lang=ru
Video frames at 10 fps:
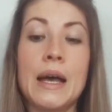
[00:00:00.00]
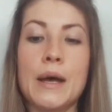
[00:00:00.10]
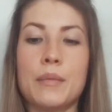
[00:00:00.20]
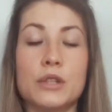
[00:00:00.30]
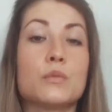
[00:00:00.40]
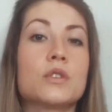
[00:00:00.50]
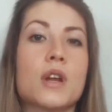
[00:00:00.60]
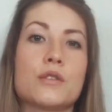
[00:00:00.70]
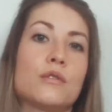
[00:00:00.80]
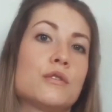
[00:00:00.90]
Поэтому
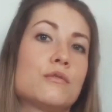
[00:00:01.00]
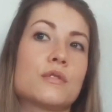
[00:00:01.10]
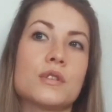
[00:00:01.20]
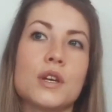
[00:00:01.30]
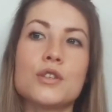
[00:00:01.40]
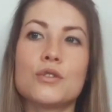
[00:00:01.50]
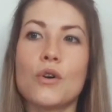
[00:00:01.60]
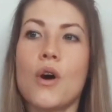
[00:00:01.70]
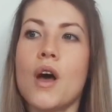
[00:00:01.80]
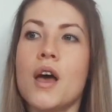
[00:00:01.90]
сразу хочу сказать,
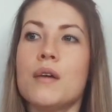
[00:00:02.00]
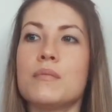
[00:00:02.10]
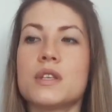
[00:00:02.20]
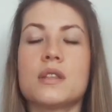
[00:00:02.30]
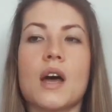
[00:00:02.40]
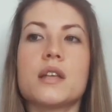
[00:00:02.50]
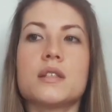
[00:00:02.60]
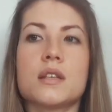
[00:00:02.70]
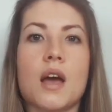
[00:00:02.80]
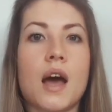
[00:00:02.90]
что
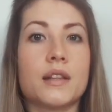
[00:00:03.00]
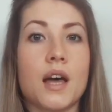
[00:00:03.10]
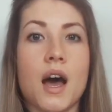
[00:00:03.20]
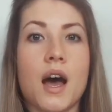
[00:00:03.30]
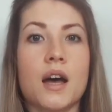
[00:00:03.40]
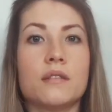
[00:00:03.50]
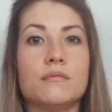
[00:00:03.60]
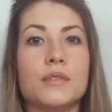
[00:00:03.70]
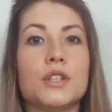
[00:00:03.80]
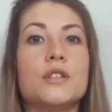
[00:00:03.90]
медитация, она
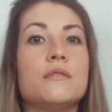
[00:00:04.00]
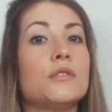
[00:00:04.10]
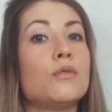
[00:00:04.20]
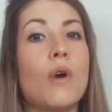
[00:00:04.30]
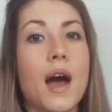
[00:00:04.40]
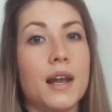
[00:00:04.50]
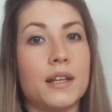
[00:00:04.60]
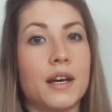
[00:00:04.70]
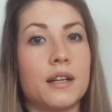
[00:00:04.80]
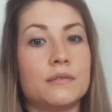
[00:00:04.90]

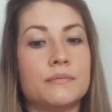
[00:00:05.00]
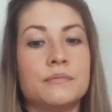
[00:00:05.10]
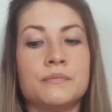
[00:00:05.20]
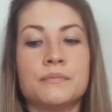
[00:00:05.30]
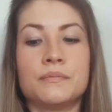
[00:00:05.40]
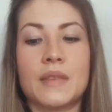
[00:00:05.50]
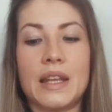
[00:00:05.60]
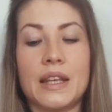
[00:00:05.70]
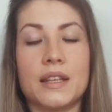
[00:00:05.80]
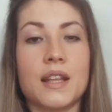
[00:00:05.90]
индивидуальна.
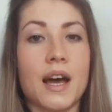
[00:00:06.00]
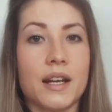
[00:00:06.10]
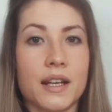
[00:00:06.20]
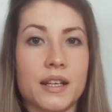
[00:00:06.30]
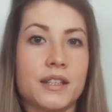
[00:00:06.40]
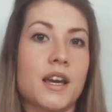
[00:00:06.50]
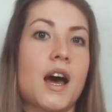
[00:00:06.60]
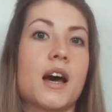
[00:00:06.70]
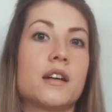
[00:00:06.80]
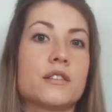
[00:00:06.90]
И далее
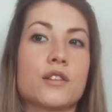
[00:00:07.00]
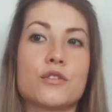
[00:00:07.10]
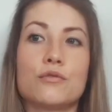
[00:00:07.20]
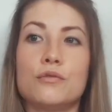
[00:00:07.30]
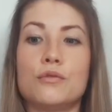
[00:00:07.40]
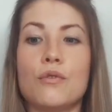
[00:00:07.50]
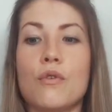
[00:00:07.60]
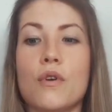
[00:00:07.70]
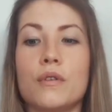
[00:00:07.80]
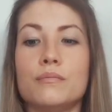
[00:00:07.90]
я расскажу
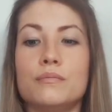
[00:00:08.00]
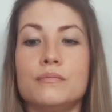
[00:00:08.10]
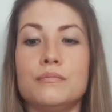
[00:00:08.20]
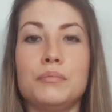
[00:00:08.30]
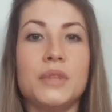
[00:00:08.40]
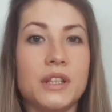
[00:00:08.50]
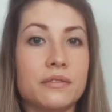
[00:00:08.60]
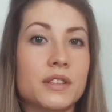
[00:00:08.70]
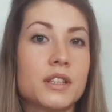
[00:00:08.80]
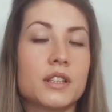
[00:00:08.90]
о
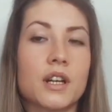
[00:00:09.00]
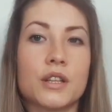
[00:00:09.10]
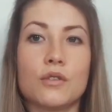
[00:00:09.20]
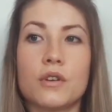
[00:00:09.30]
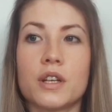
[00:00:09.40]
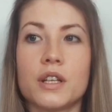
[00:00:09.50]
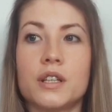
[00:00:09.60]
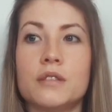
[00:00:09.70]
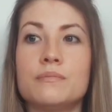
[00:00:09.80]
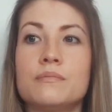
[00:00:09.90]
мифах,
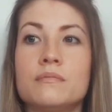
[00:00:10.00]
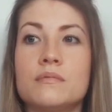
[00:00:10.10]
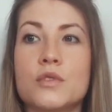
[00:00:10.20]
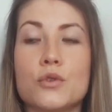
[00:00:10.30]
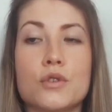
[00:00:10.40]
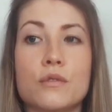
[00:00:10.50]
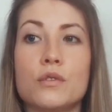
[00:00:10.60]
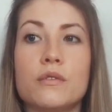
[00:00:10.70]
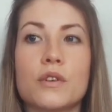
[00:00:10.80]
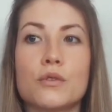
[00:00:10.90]
которые
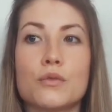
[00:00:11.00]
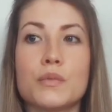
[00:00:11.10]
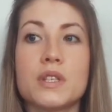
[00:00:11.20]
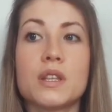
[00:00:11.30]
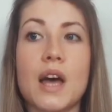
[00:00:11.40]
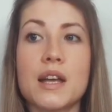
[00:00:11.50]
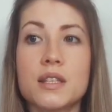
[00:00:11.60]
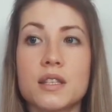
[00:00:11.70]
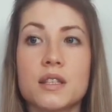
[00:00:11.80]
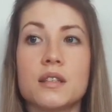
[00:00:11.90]
существуют вокруг
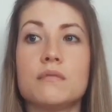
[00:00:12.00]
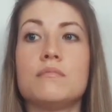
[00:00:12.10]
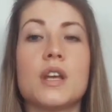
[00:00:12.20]
медитации.